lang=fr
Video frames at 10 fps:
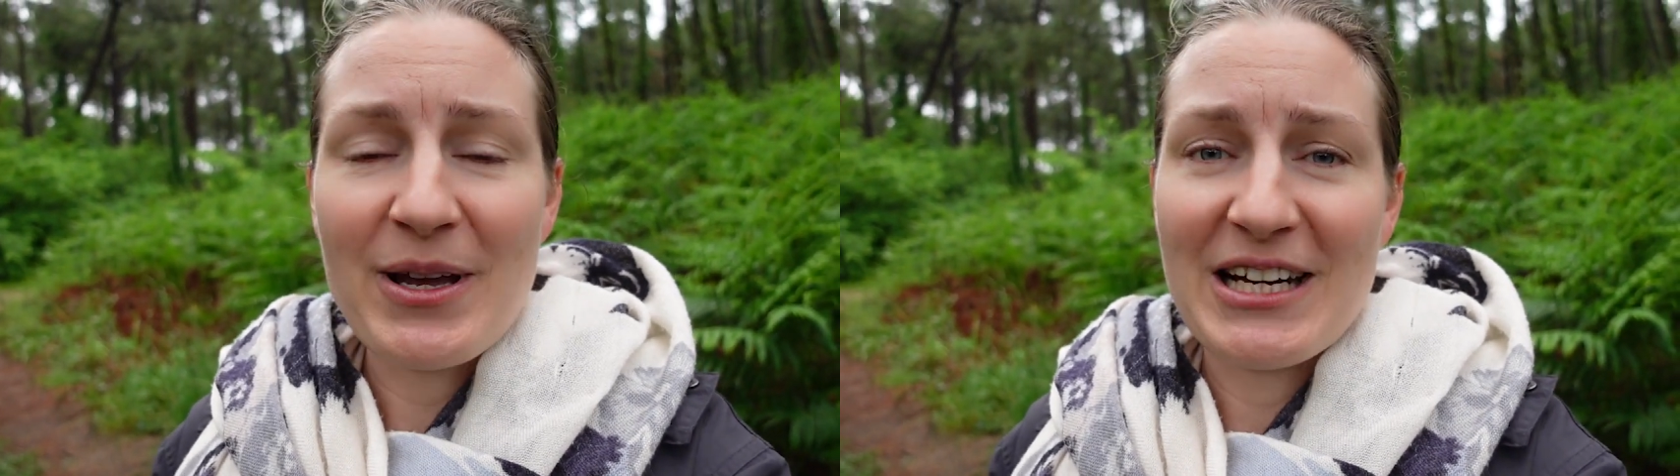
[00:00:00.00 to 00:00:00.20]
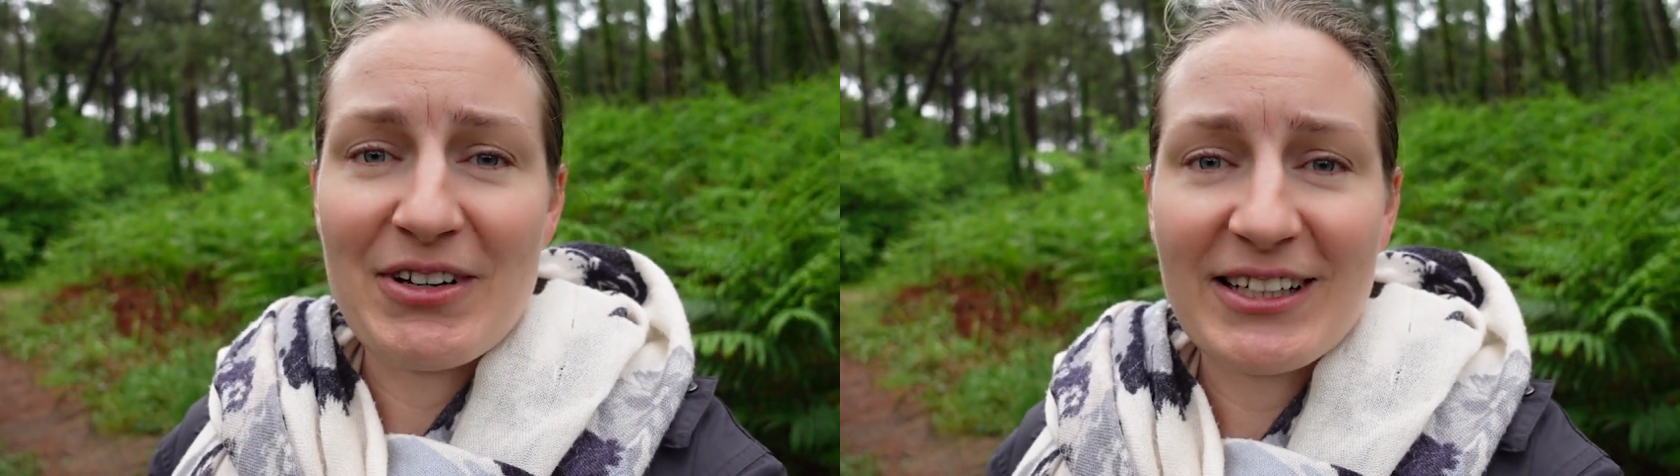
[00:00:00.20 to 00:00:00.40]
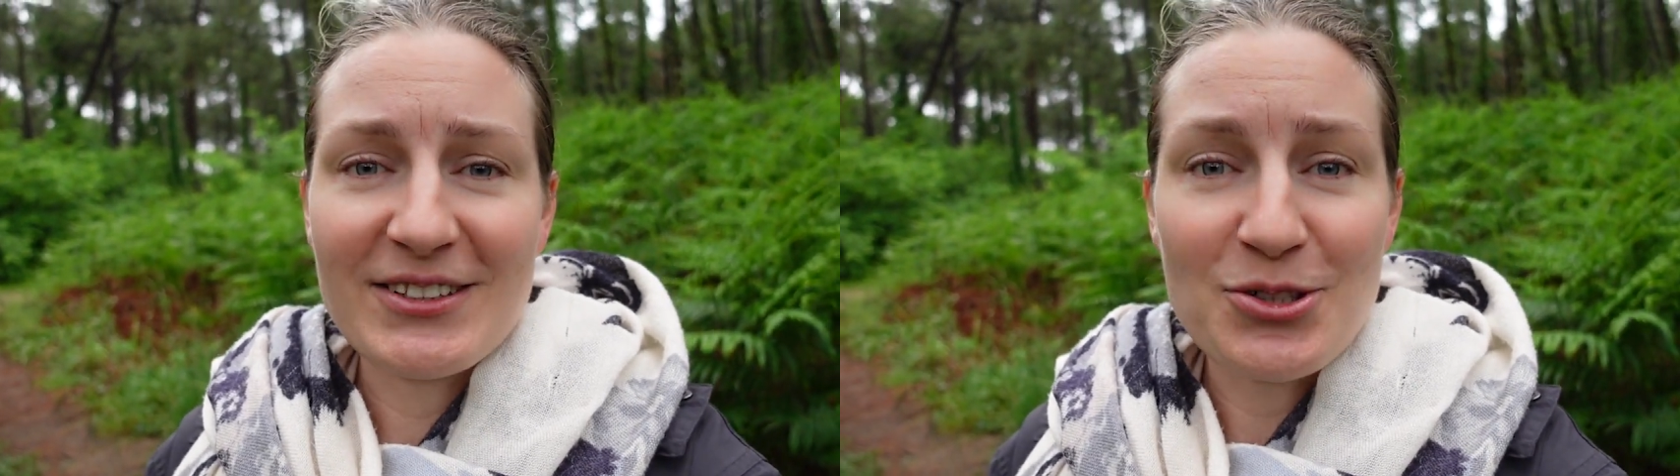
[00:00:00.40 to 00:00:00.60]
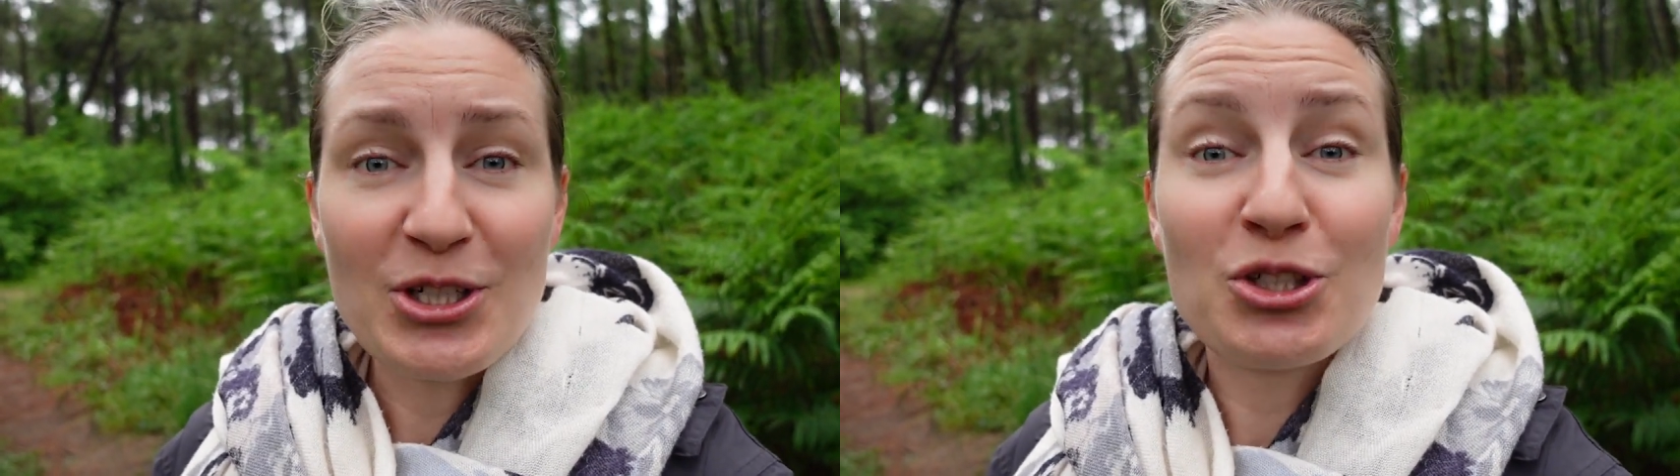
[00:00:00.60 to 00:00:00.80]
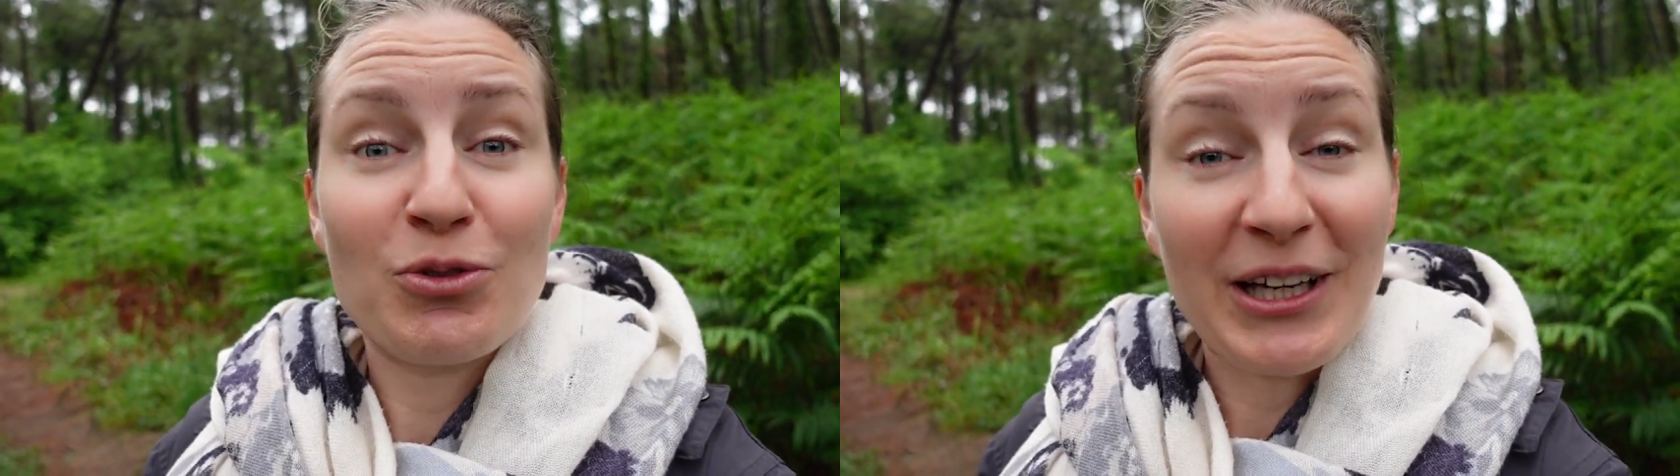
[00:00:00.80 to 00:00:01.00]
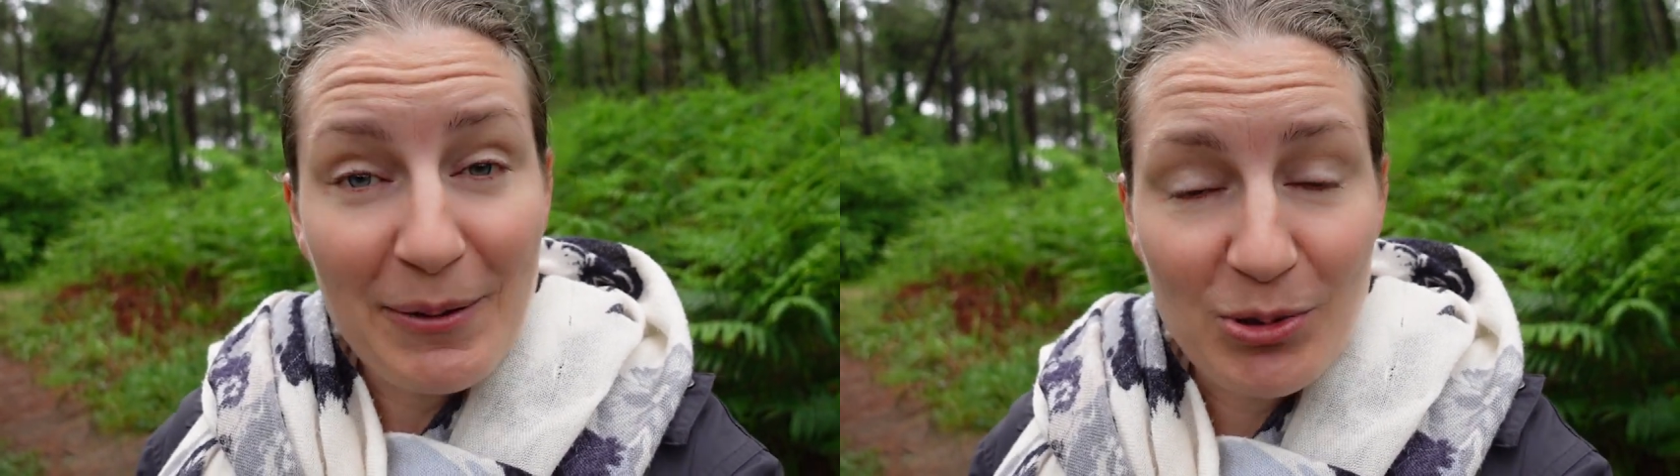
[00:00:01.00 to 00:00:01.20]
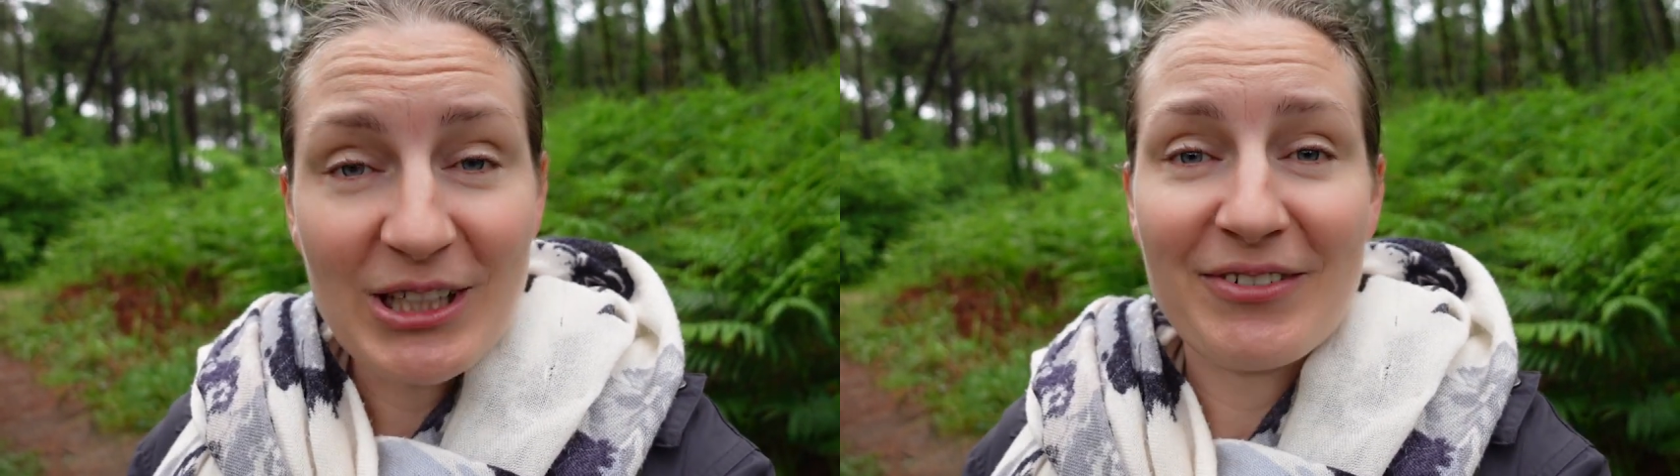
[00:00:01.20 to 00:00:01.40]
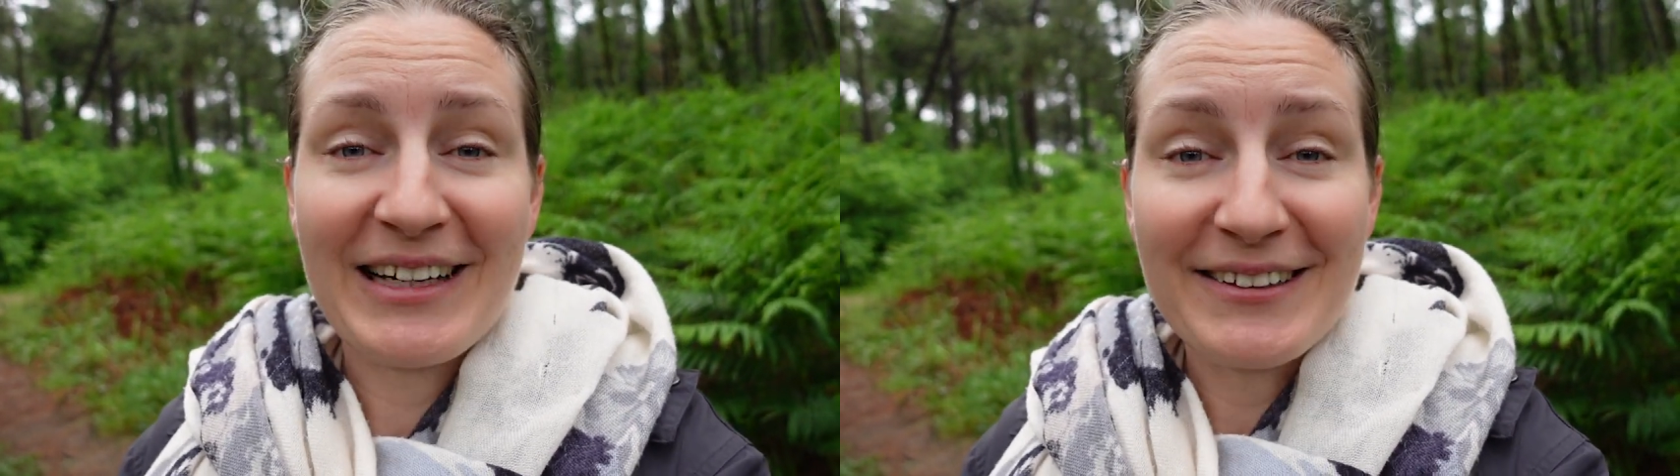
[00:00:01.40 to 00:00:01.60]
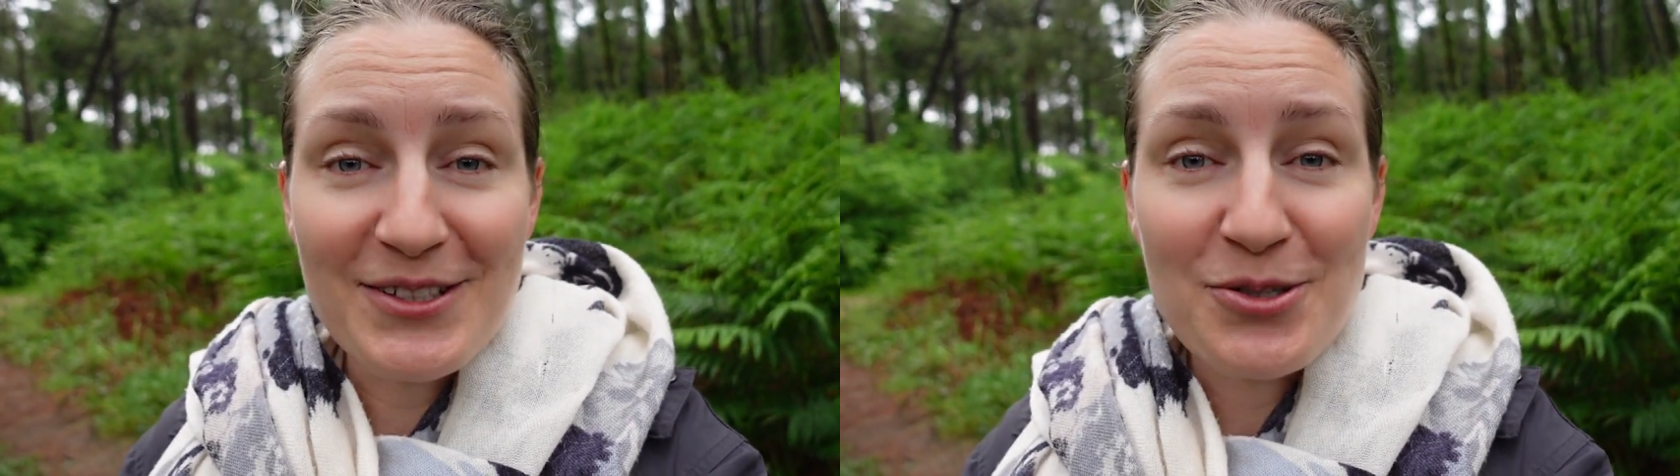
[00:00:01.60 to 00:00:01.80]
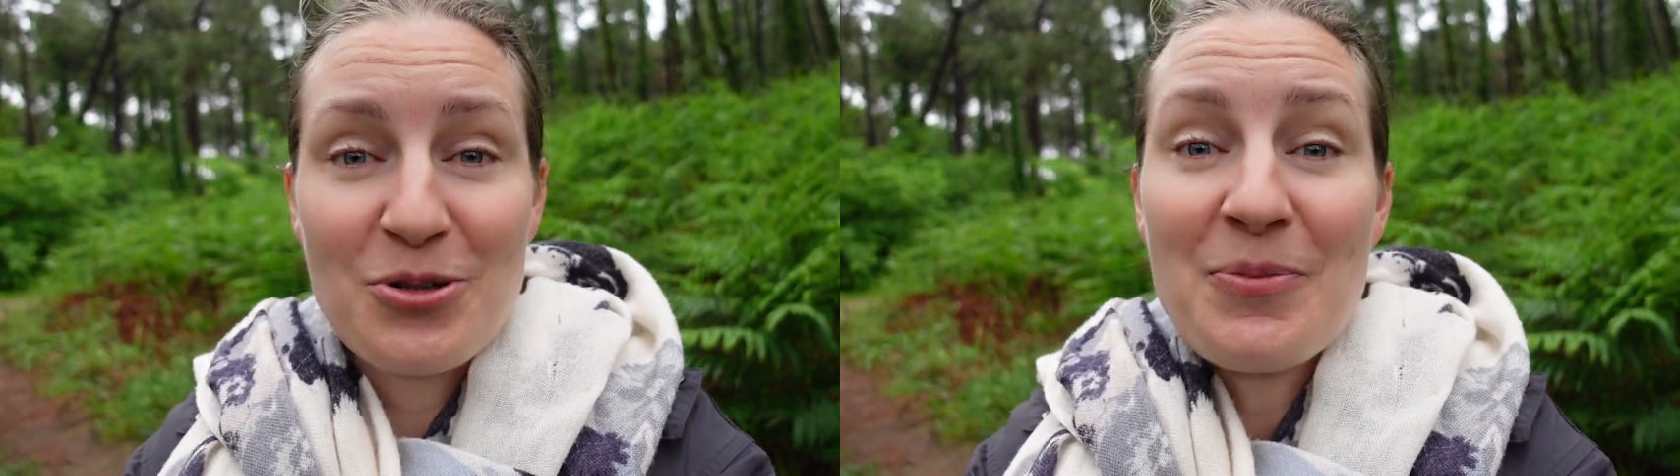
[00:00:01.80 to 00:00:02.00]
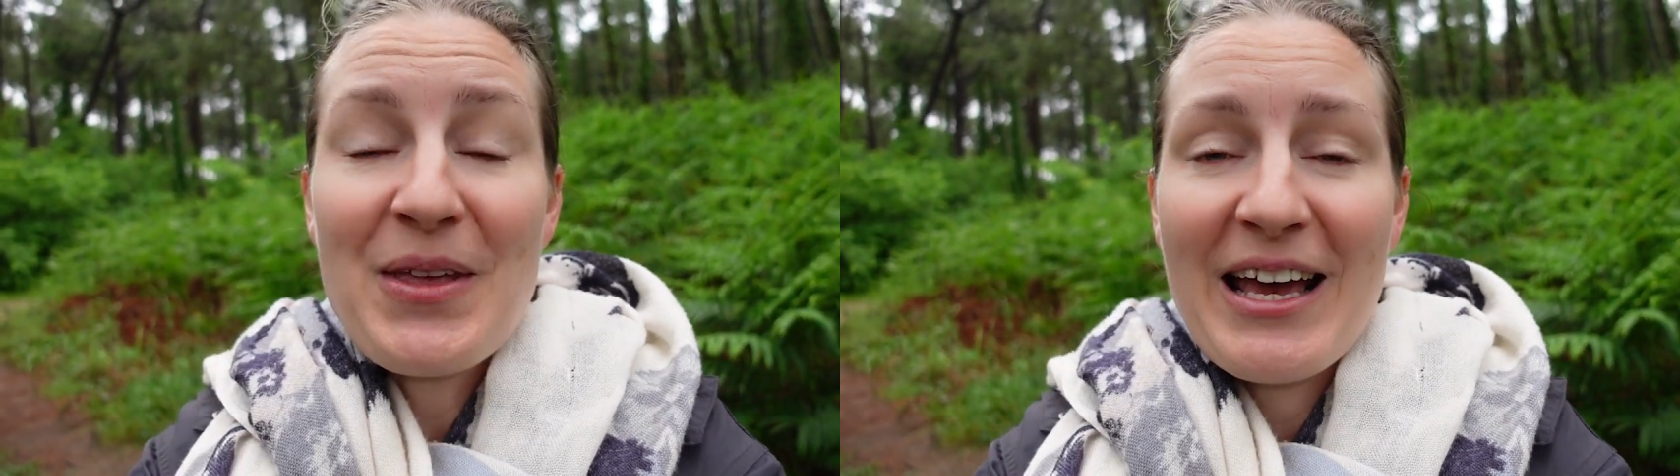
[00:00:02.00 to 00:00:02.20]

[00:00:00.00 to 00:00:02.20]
mails avec attention et je veux y répondre avec attention.